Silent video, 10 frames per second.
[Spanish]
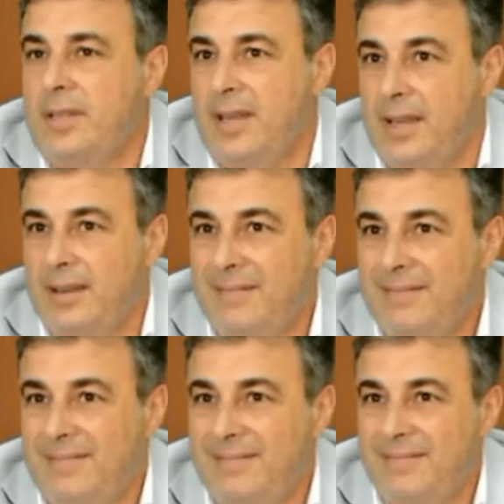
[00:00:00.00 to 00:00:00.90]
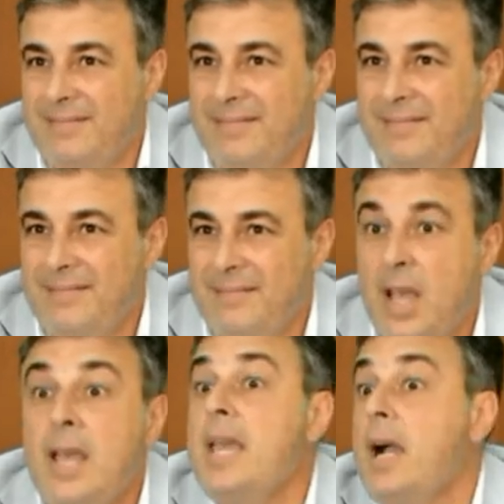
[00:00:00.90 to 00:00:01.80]
se hizo así.
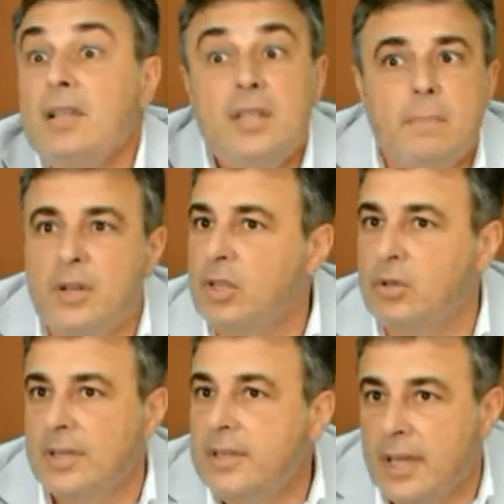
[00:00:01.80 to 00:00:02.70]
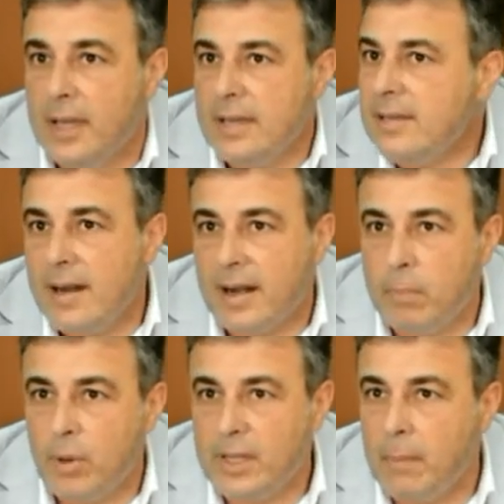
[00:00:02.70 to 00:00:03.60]
Y acá siempre se hizo así. Esa es
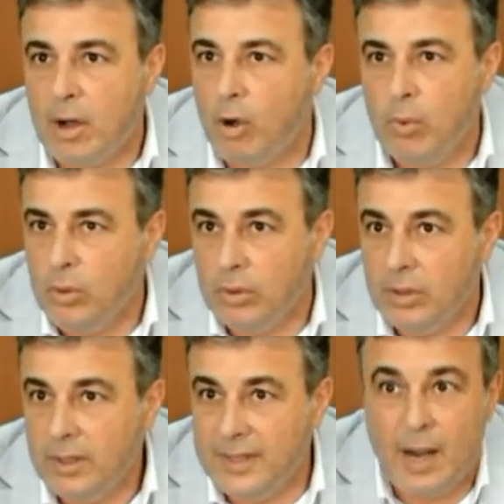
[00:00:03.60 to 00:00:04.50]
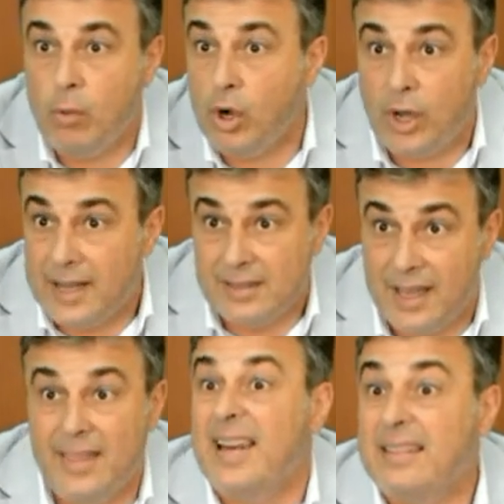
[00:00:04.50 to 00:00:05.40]
la respuesta más común de la
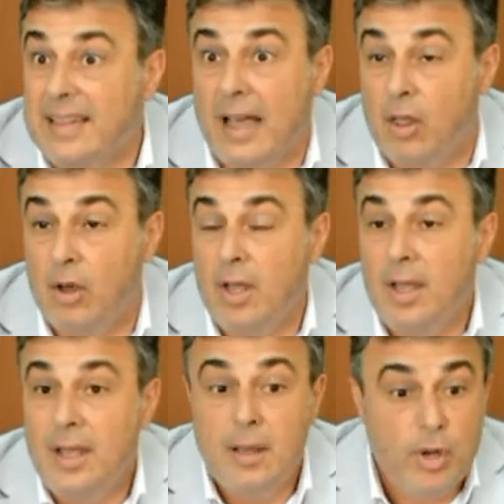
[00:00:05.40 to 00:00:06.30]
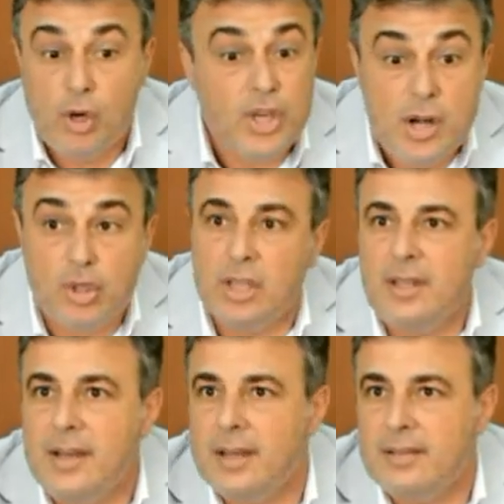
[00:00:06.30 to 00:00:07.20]
burocracia, del Estado. Bueno, ya no
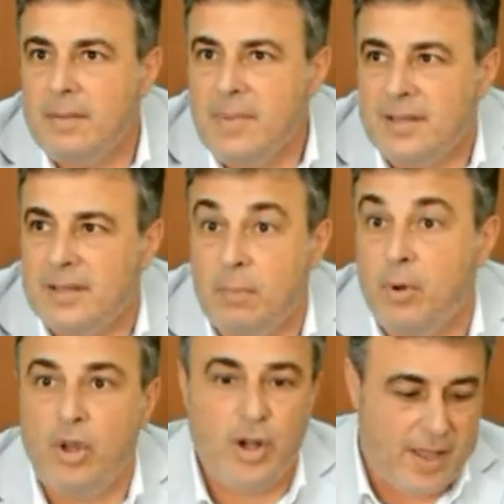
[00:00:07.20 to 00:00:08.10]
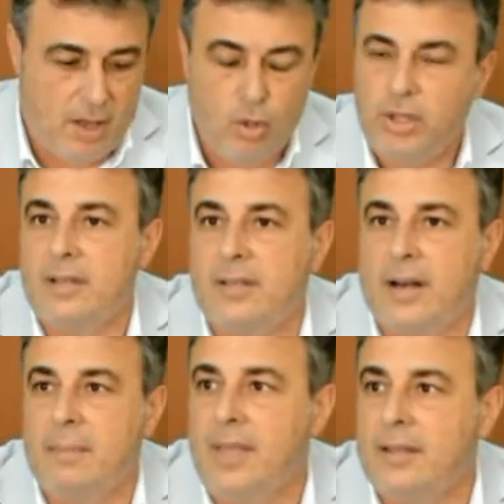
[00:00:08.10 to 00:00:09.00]
se tiene que hacer más así, porque ahora hay
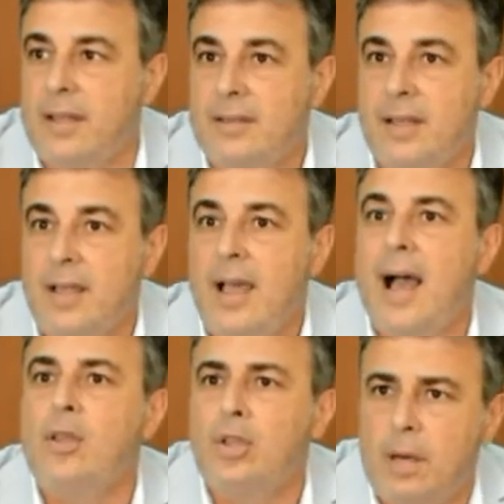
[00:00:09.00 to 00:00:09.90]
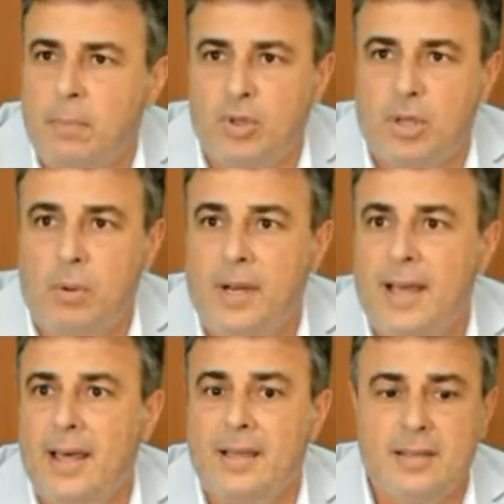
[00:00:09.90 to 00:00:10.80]
otras herramientas, hay otras
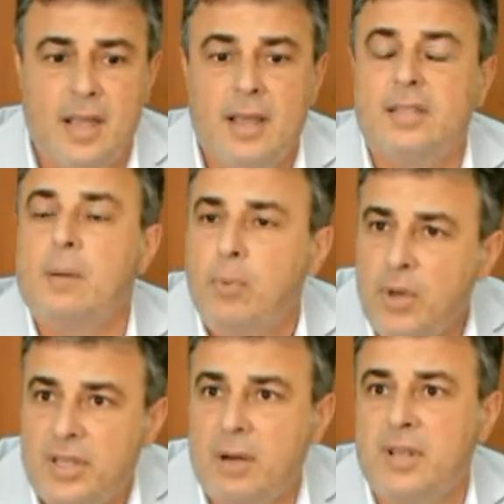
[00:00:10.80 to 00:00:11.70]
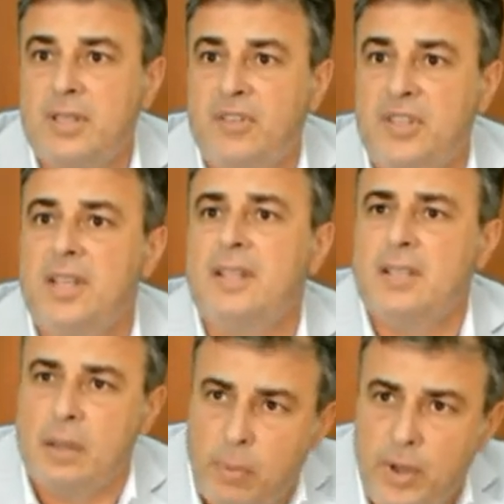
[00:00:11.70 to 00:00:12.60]
posibilidades, se puede ser más
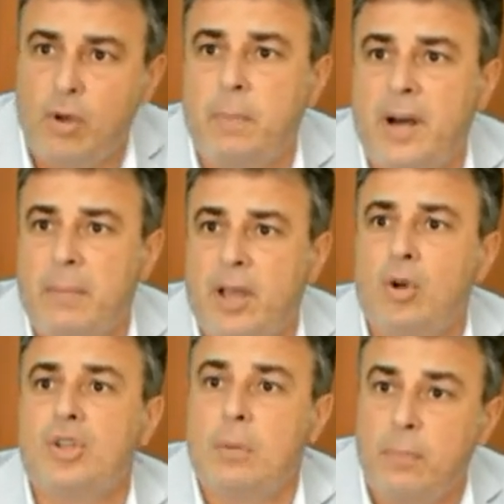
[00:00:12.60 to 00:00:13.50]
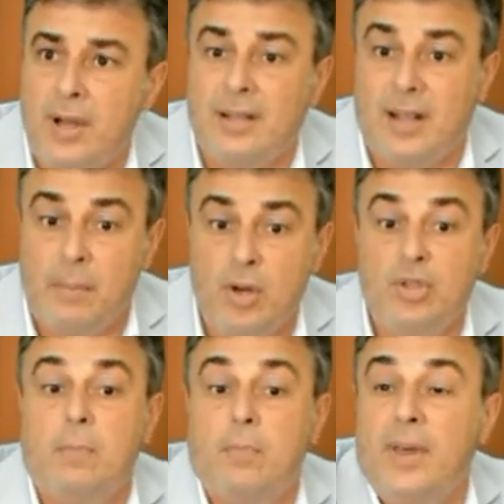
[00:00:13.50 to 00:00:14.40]
eficiente, se puede comprar mejor, se puede gastar
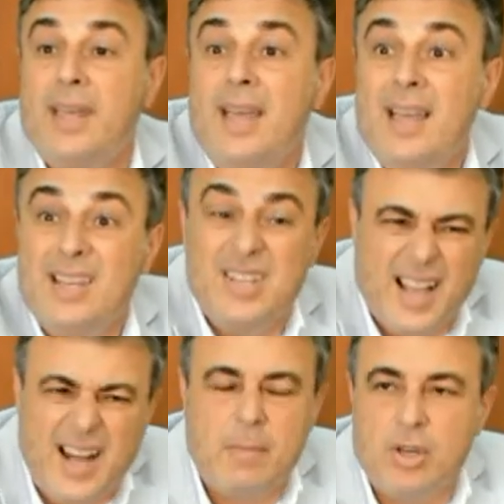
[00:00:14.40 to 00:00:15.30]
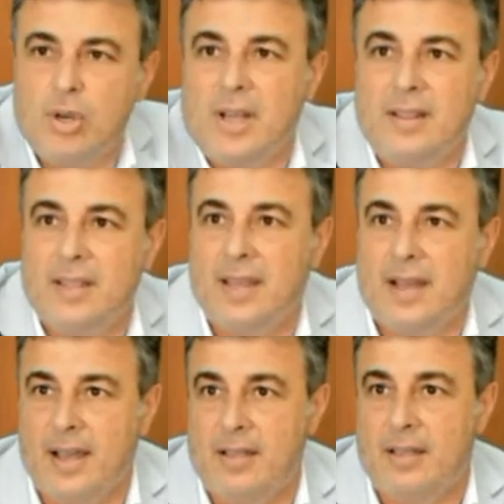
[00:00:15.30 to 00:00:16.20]
menos y se puede llegar a mayor
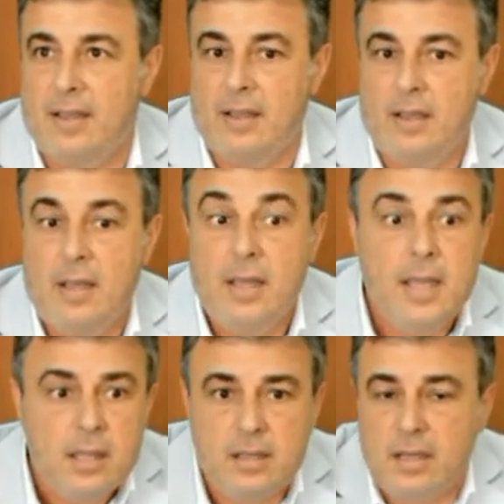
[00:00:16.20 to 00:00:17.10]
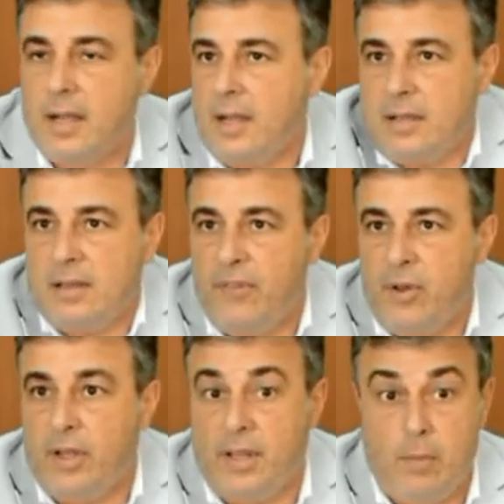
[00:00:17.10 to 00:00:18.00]
cantidad de gente. Y este es el gran
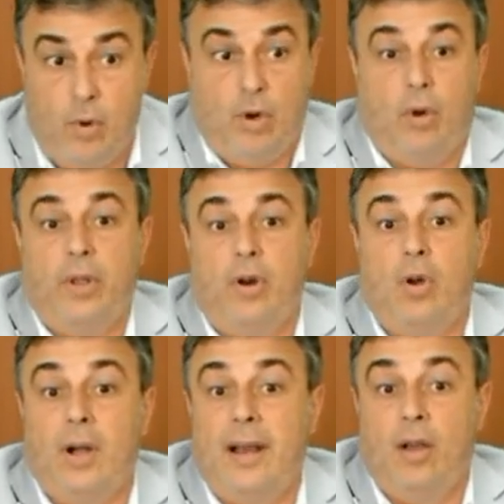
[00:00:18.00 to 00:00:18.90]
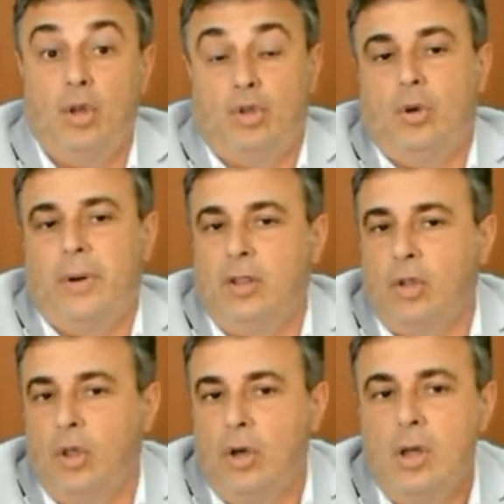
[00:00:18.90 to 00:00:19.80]
desafío que tenemos los gobiernos locales hoy,
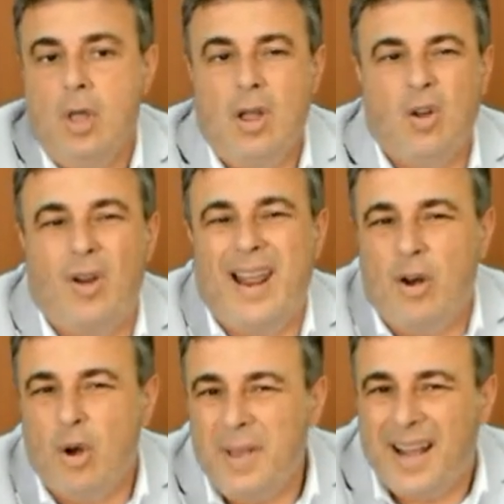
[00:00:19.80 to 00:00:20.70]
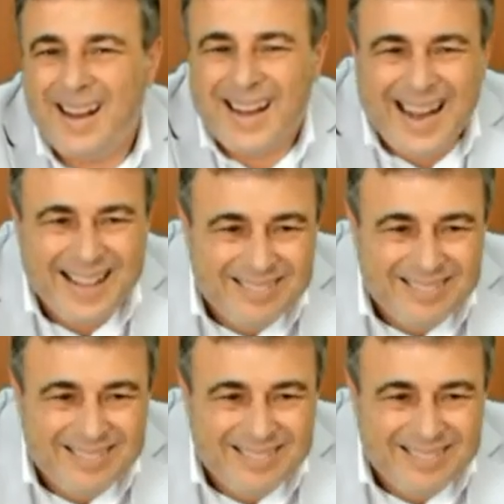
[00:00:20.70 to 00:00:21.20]
sobre todo con la enorme